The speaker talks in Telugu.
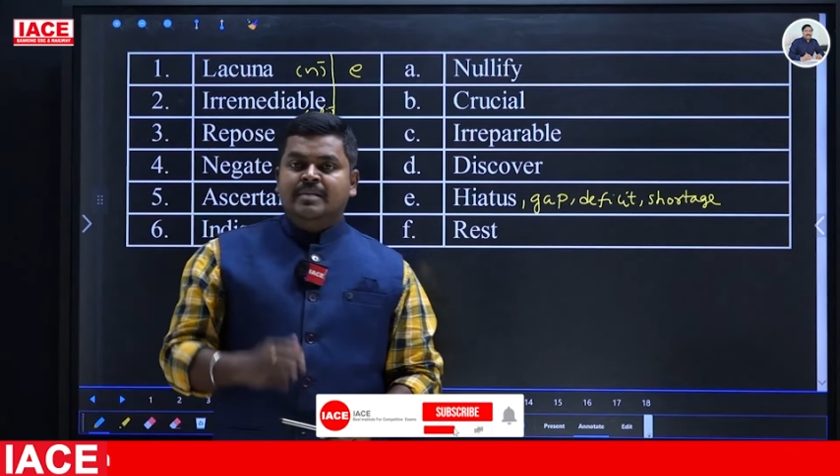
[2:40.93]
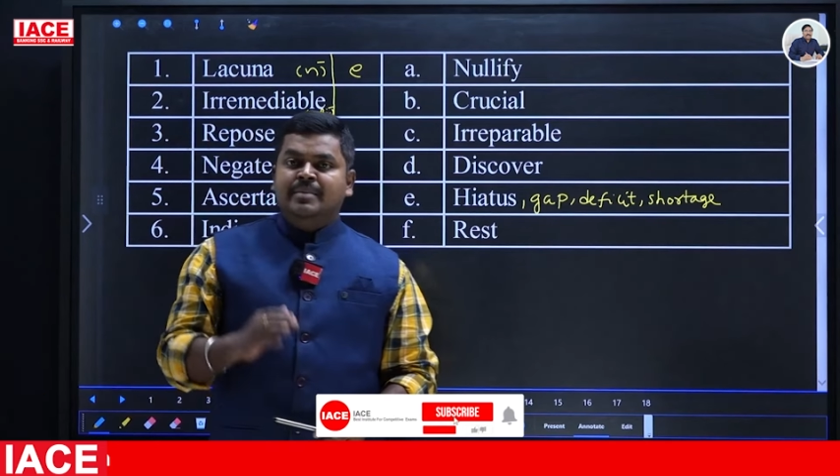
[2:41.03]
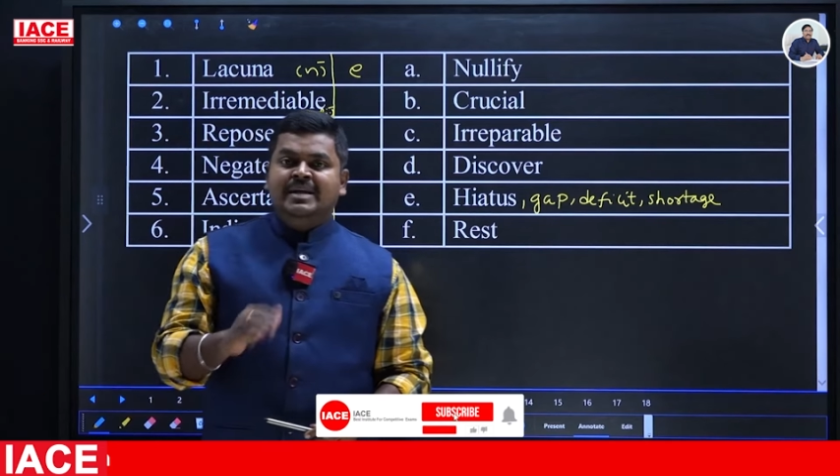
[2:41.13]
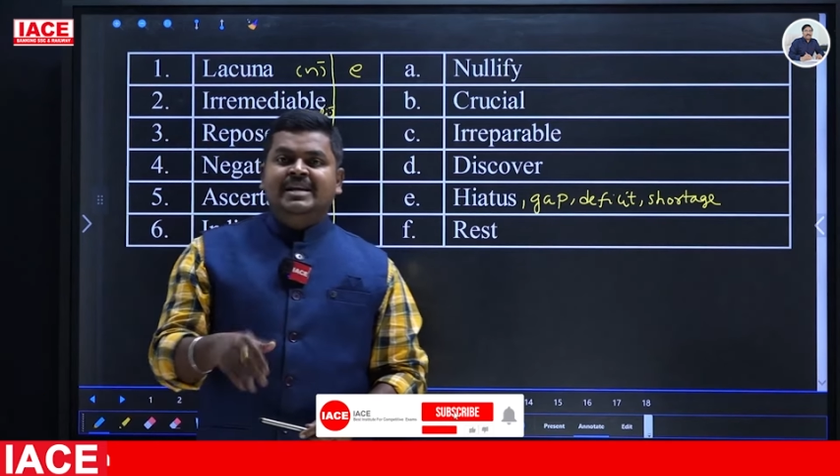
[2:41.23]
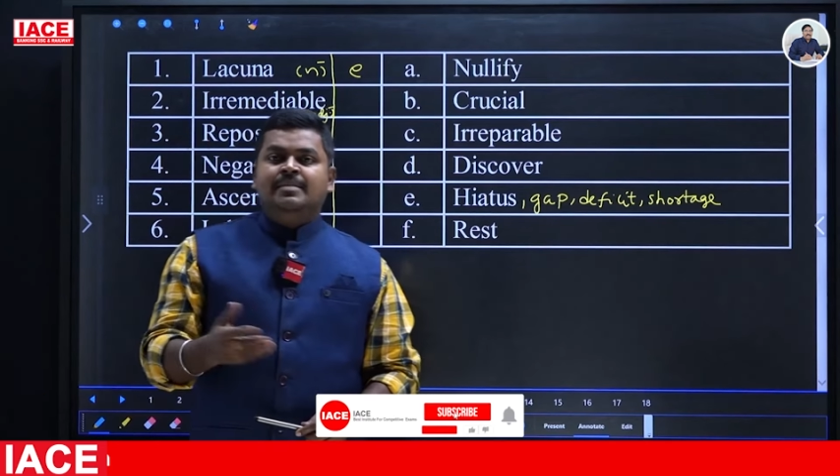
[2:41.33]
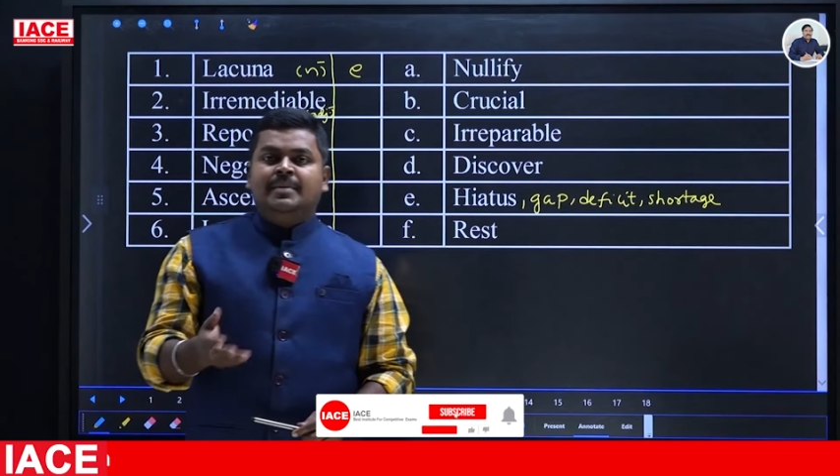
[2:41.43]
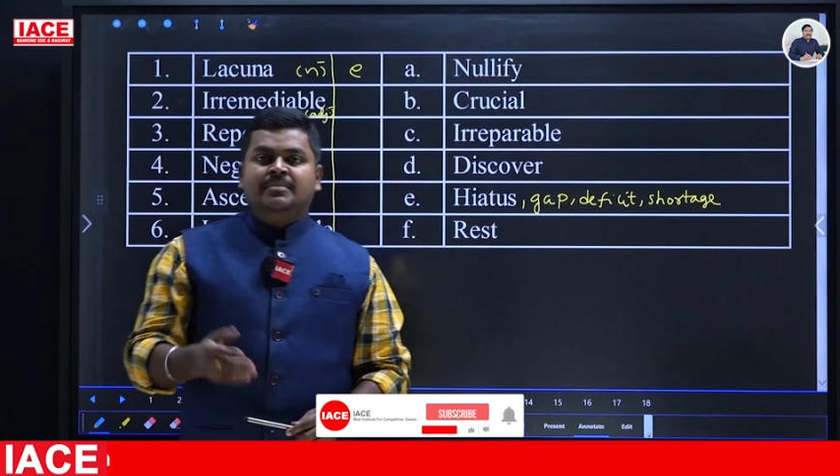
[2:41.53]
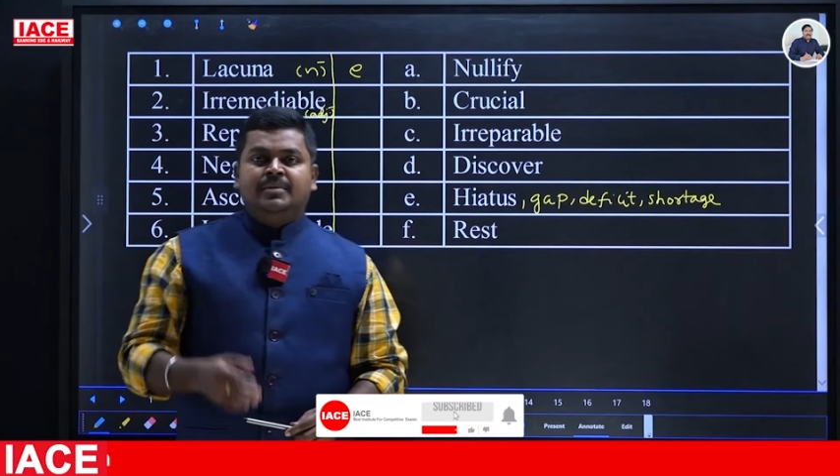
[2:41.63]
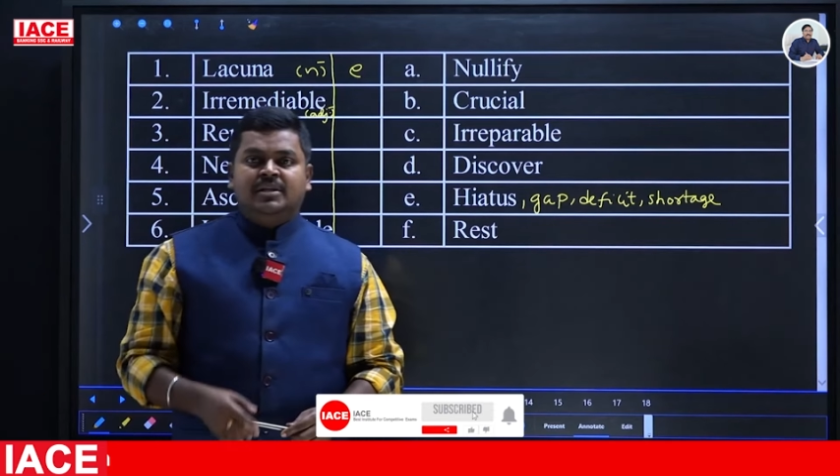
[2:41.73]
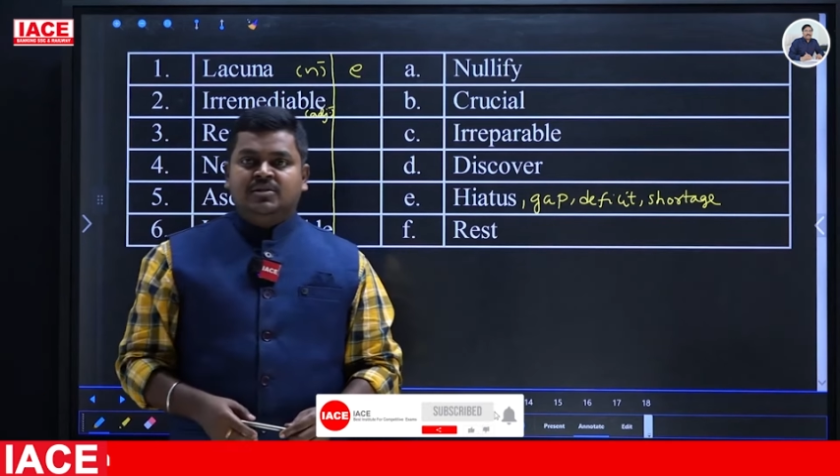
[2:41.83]
రెమెడీ అనే
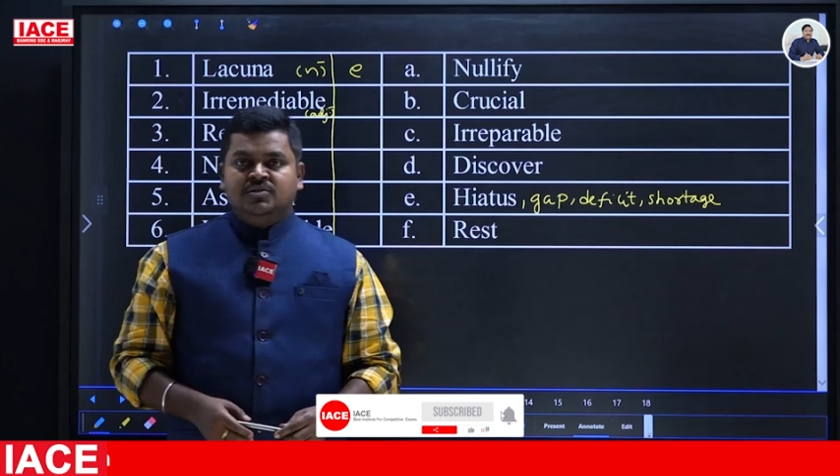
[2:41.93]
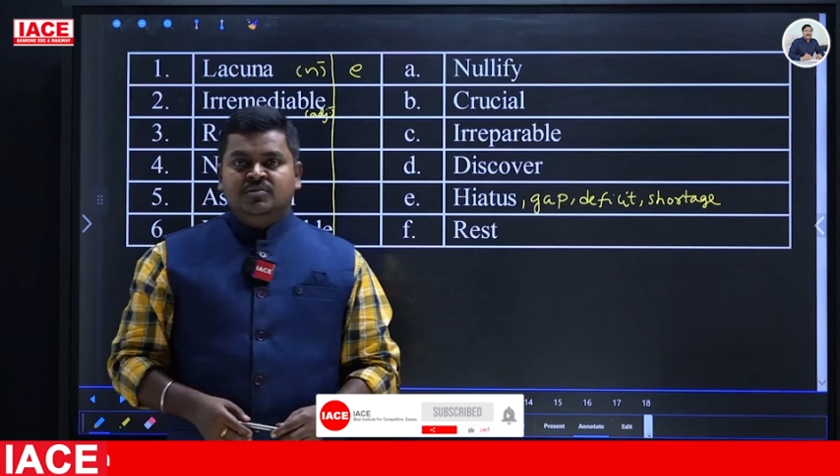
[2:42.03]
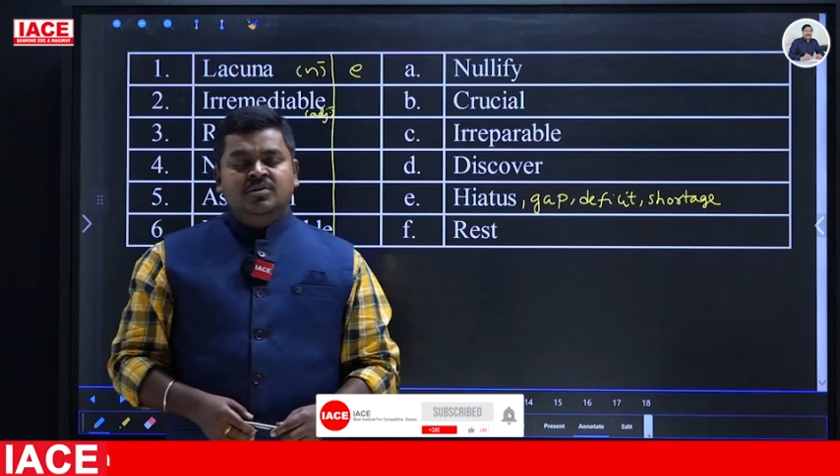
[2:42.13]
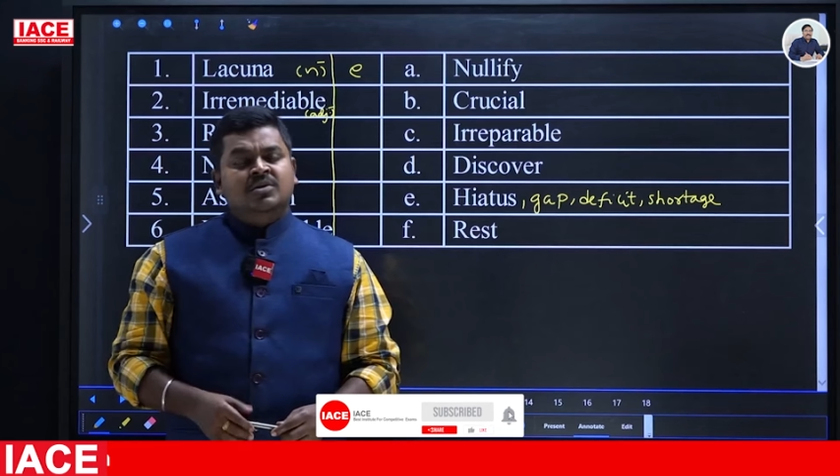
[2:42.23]
పదం మీకు తెలుసు